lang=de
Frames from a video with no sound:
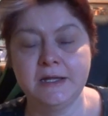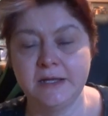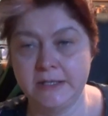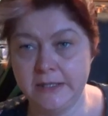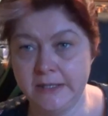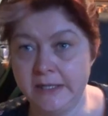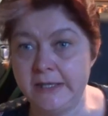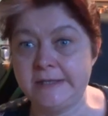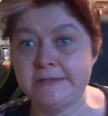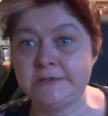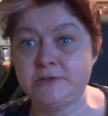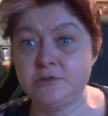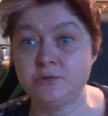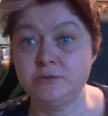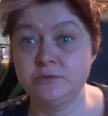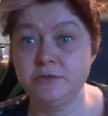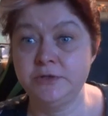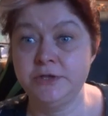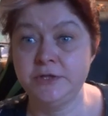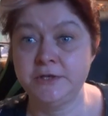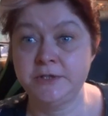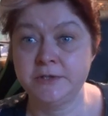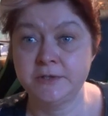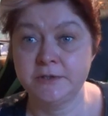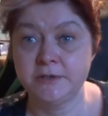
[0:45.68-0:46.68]
lacht
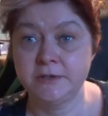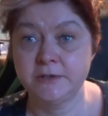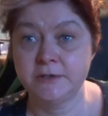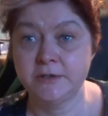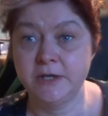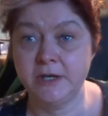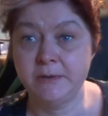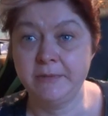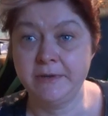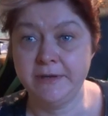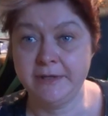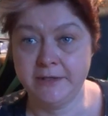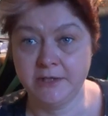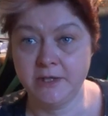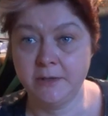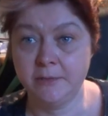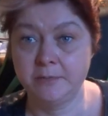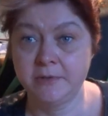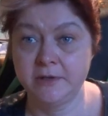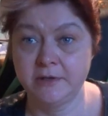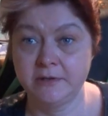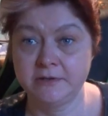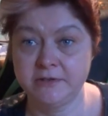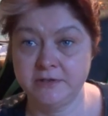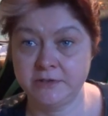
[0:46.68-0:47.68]
ruhig, aber ich habe
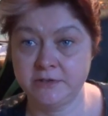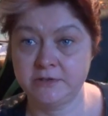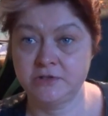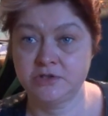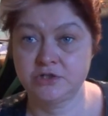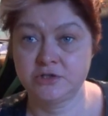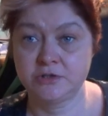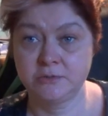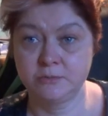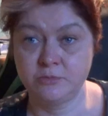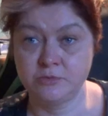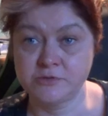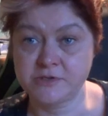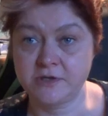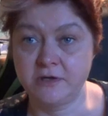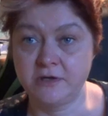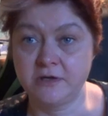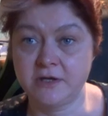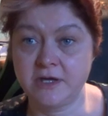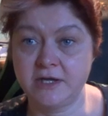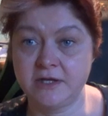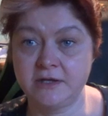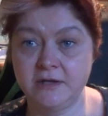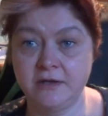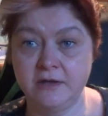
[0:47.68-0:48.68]
tierischen
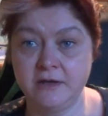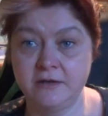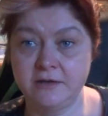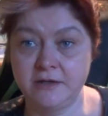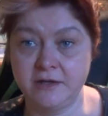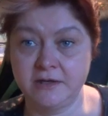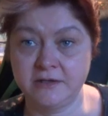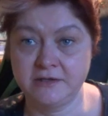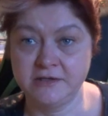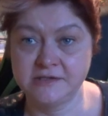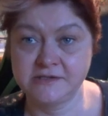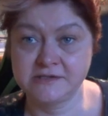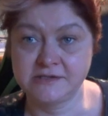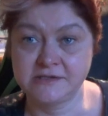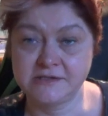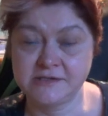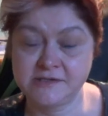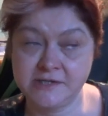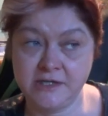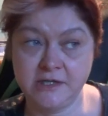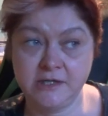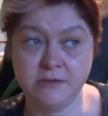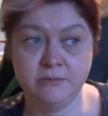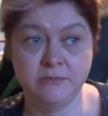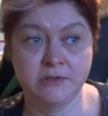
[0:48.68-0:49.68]
Muskelkater nach diesen
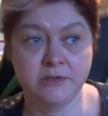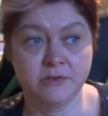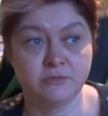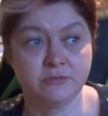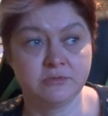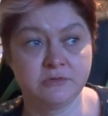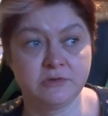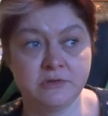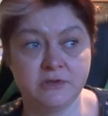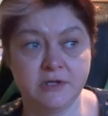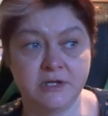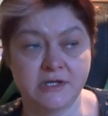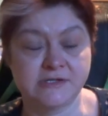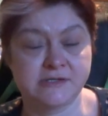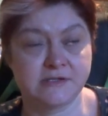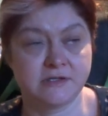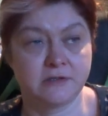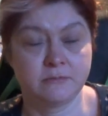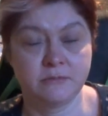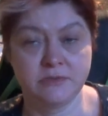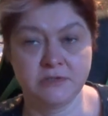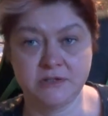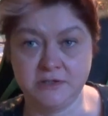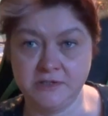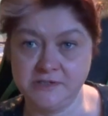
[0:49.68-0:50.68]
10 Minuten
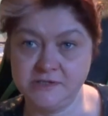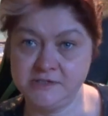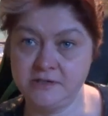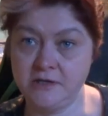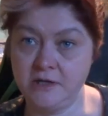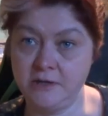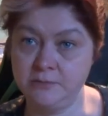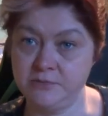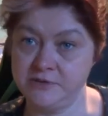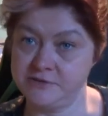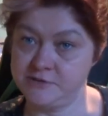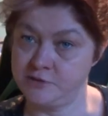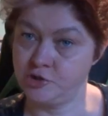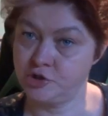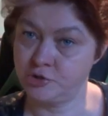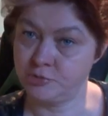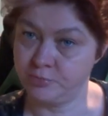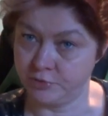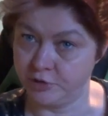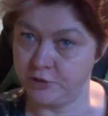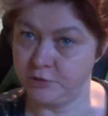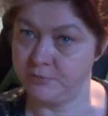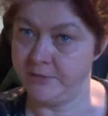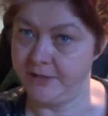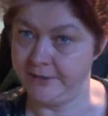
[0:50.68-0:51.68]
gestern mit sie ein bisschen
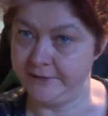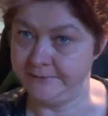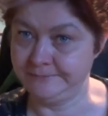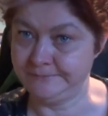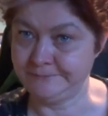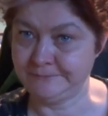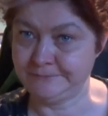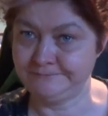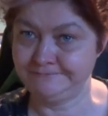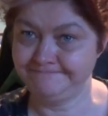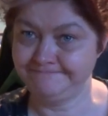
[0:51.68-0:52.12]
Sport machen.